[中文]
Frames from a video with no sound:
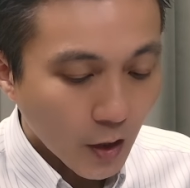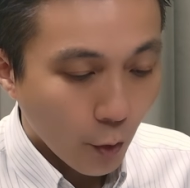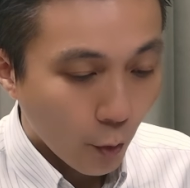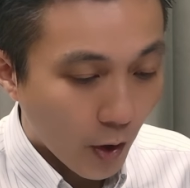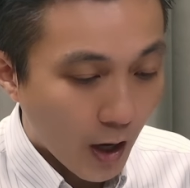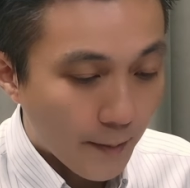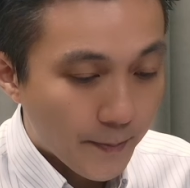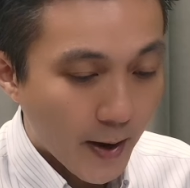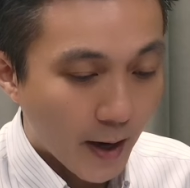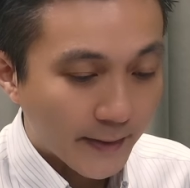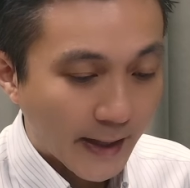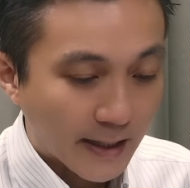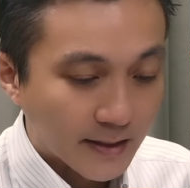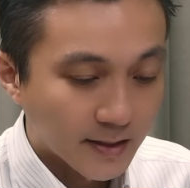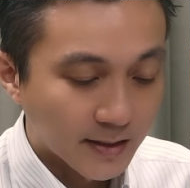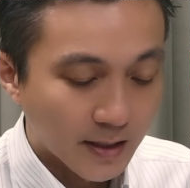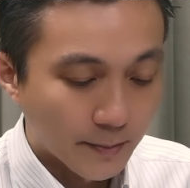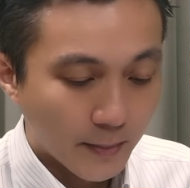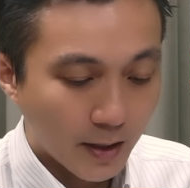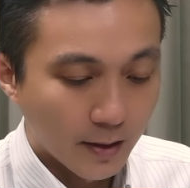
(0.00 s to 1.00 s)
我要表达
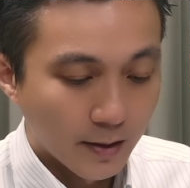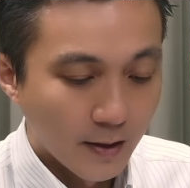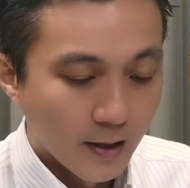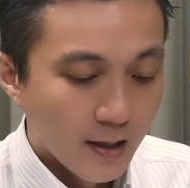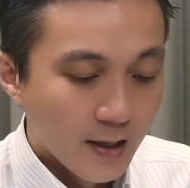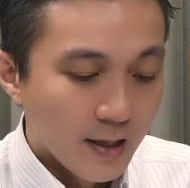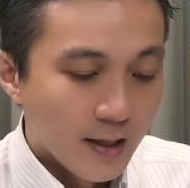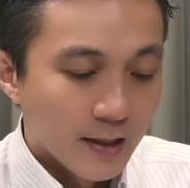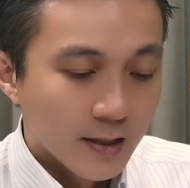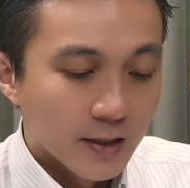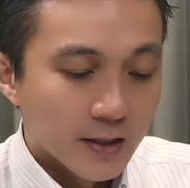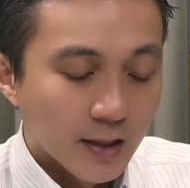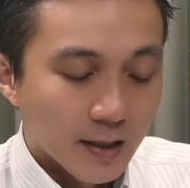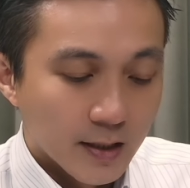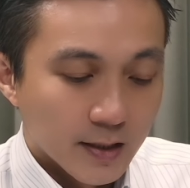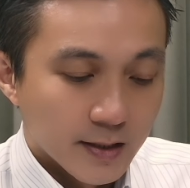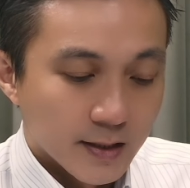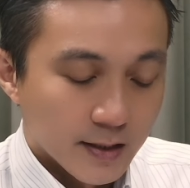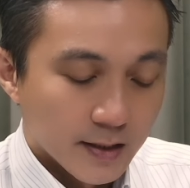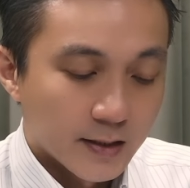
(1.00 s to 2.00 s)
是什么？
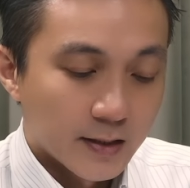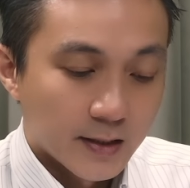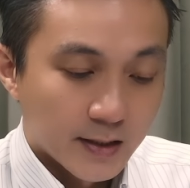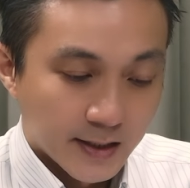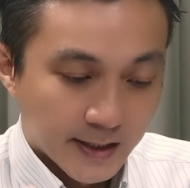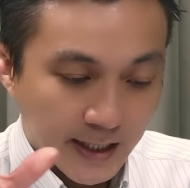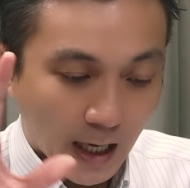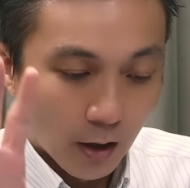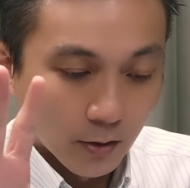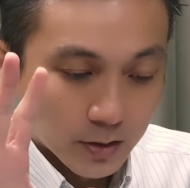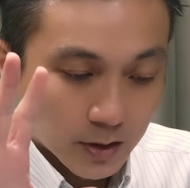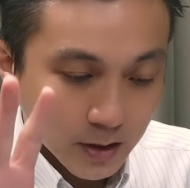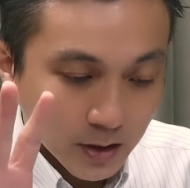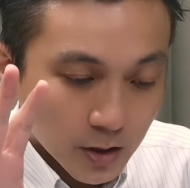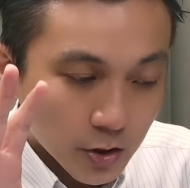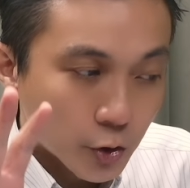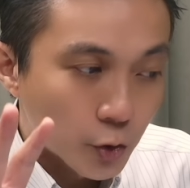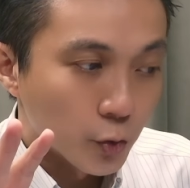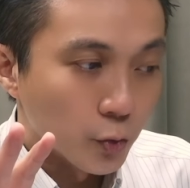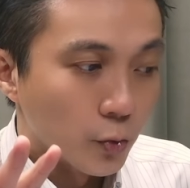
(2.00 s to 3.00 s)
小
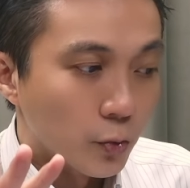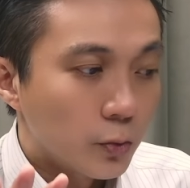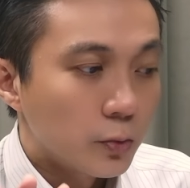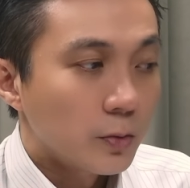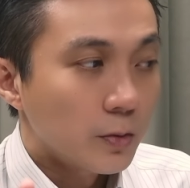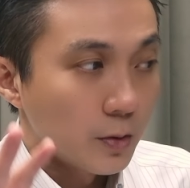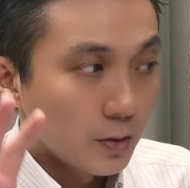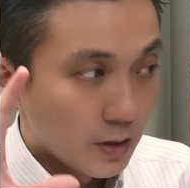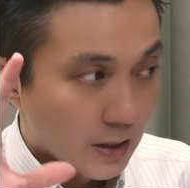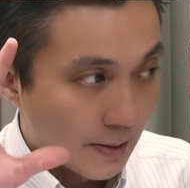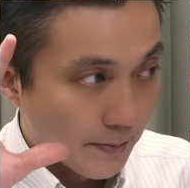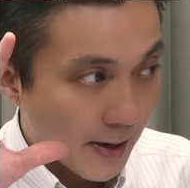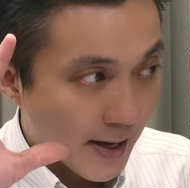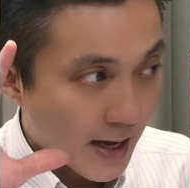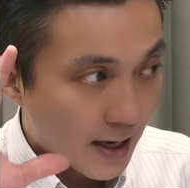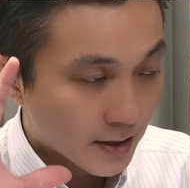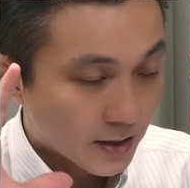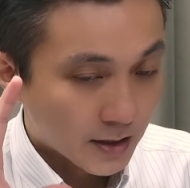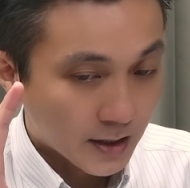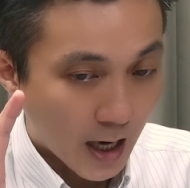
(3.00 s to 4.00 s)
知足，你们
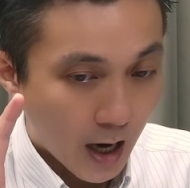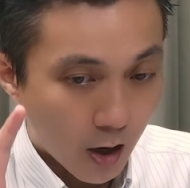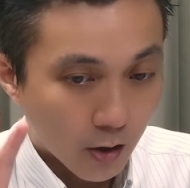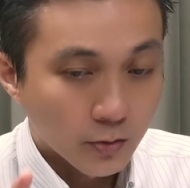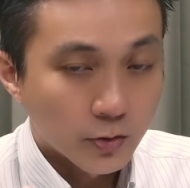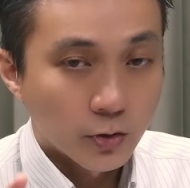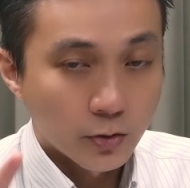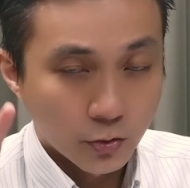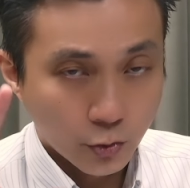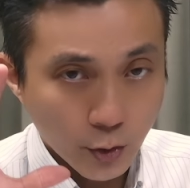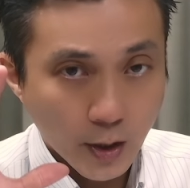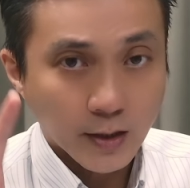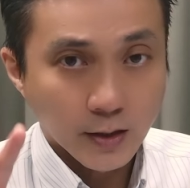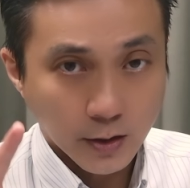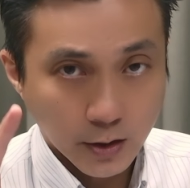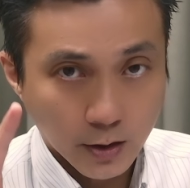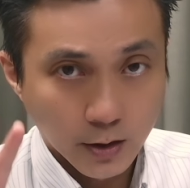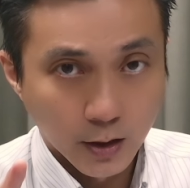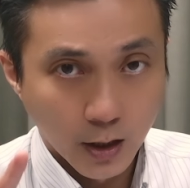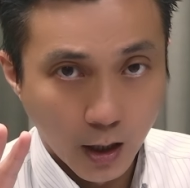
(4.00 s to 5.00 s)
要朝最
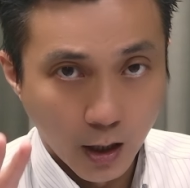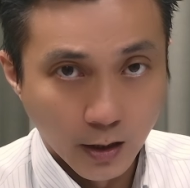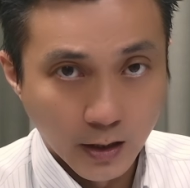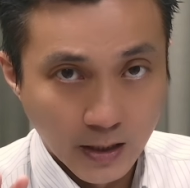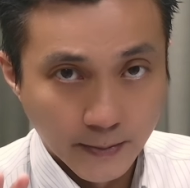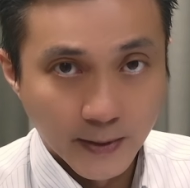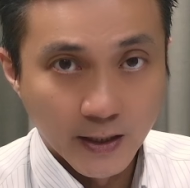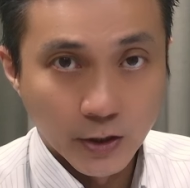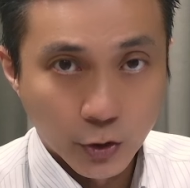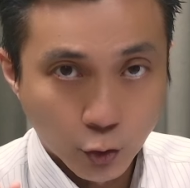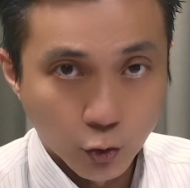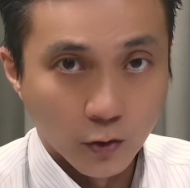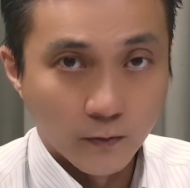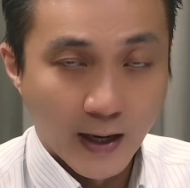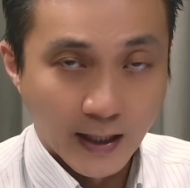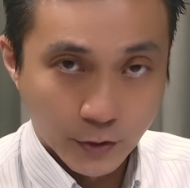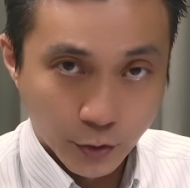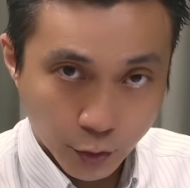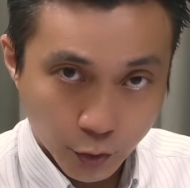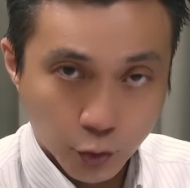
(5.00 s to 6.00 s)
适合你们的做
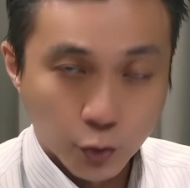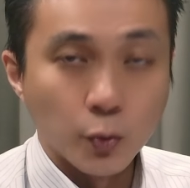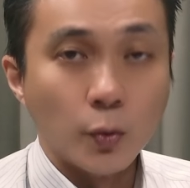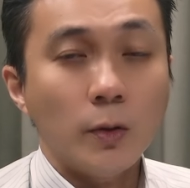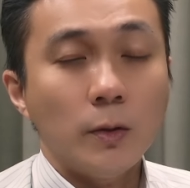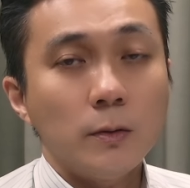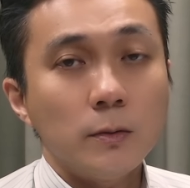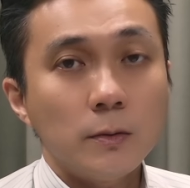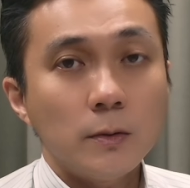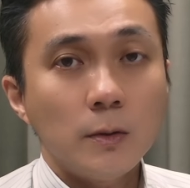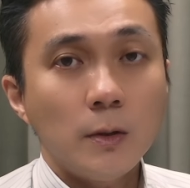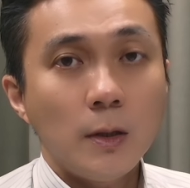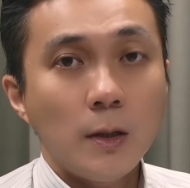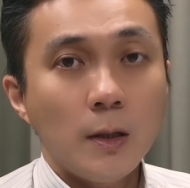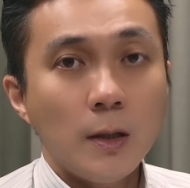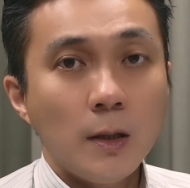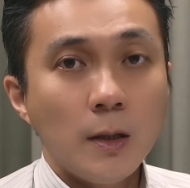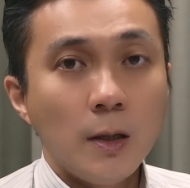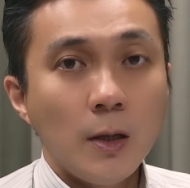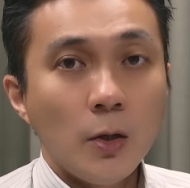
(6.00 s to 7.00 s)
法去做。
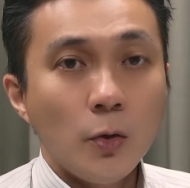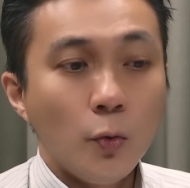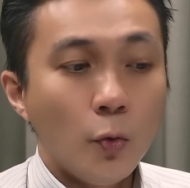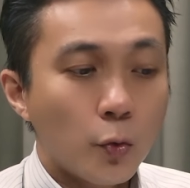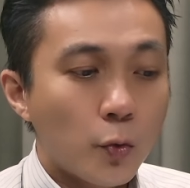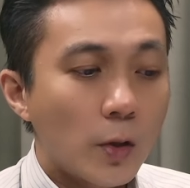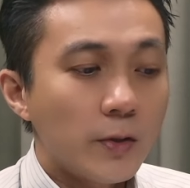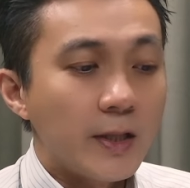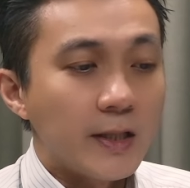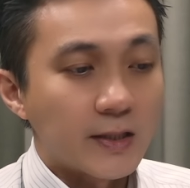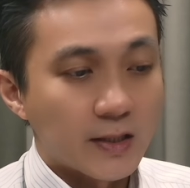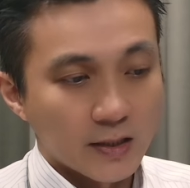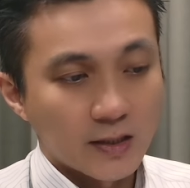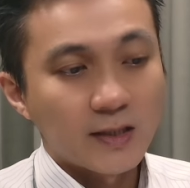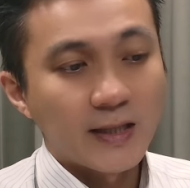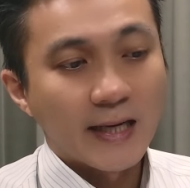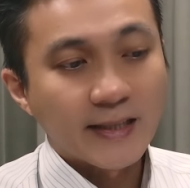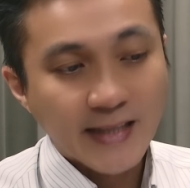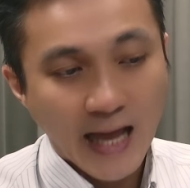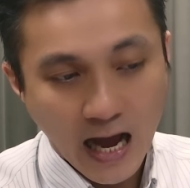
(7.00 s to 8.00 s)
如果你只
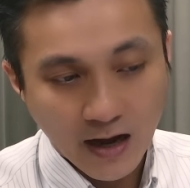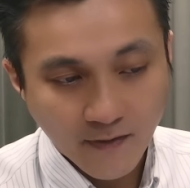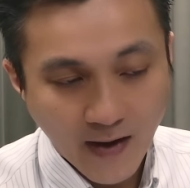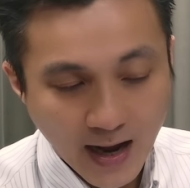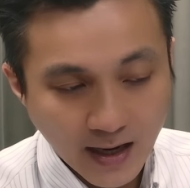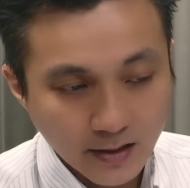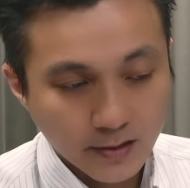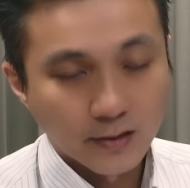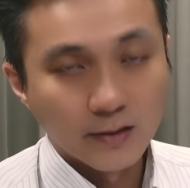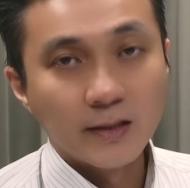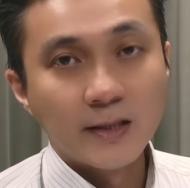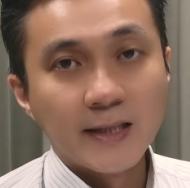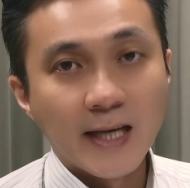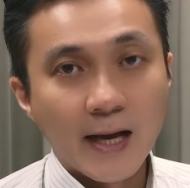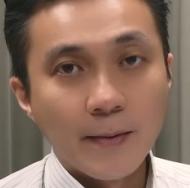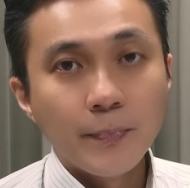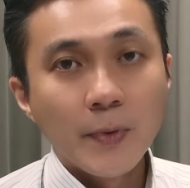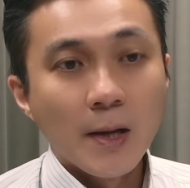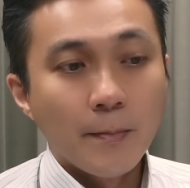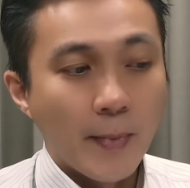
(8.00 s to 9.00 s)
是来打发时
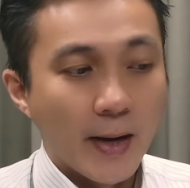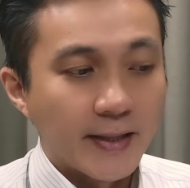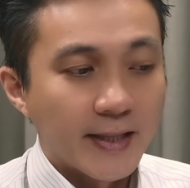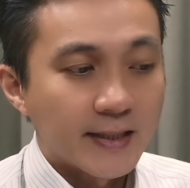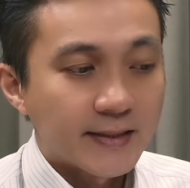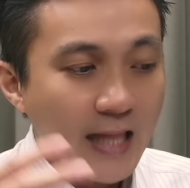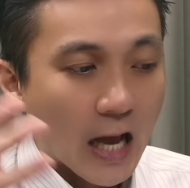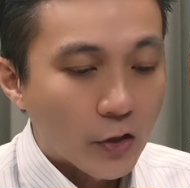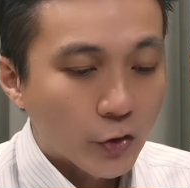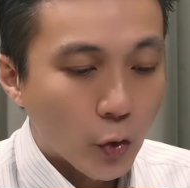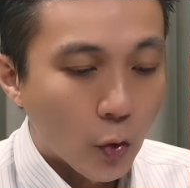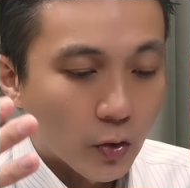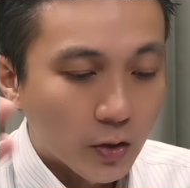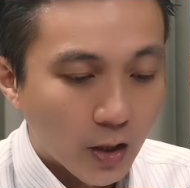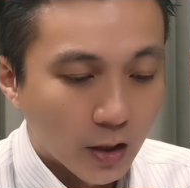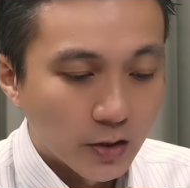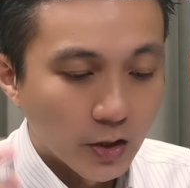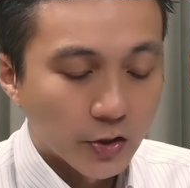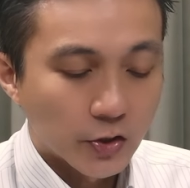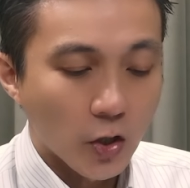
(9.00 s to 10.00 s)
间，每天当中
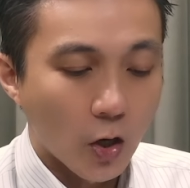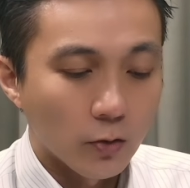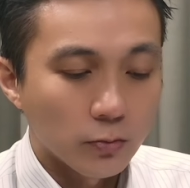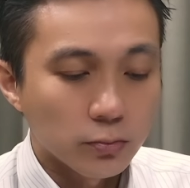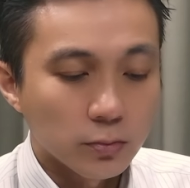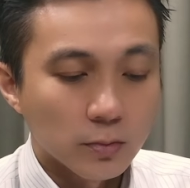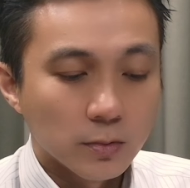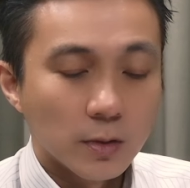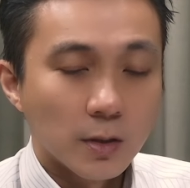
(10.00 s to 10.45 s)
隔着冲